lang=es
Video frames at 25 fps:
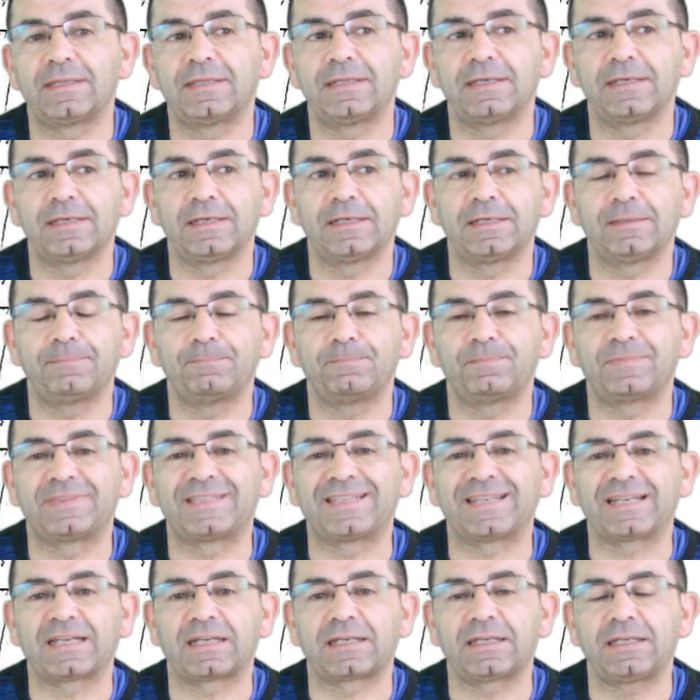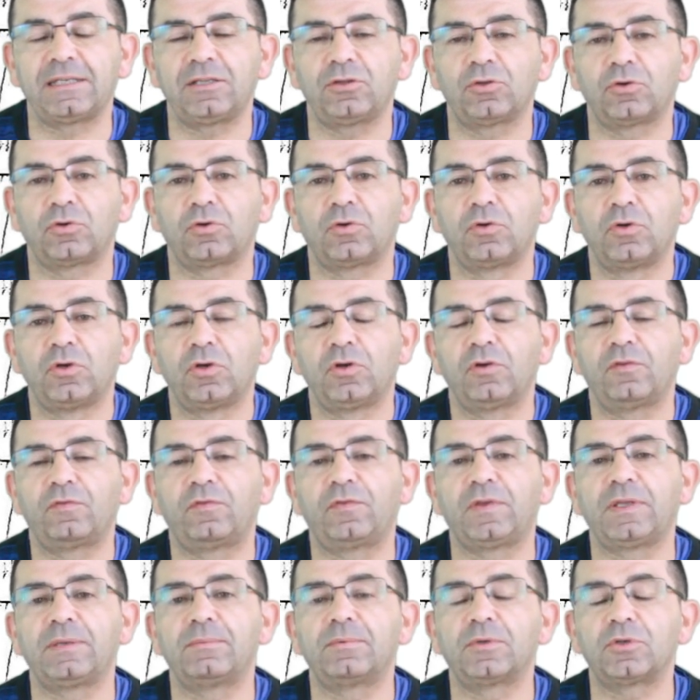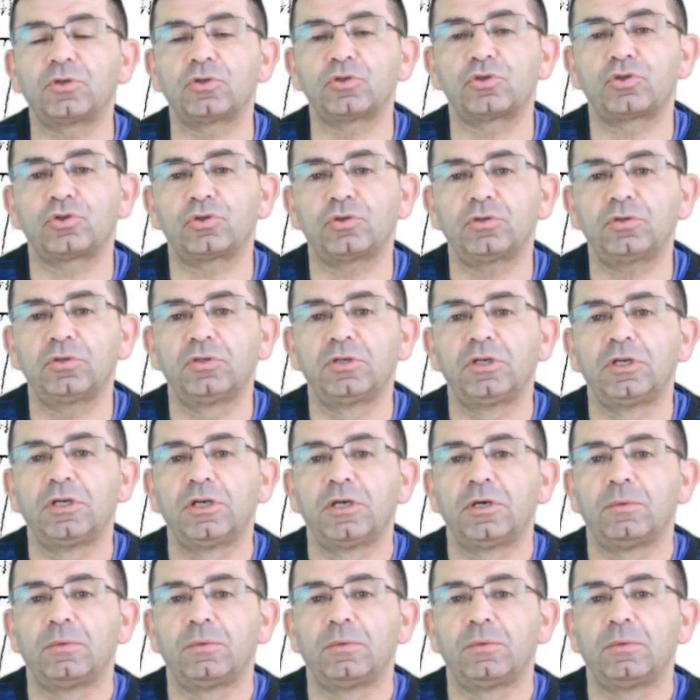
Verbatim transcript: de tejido fibroso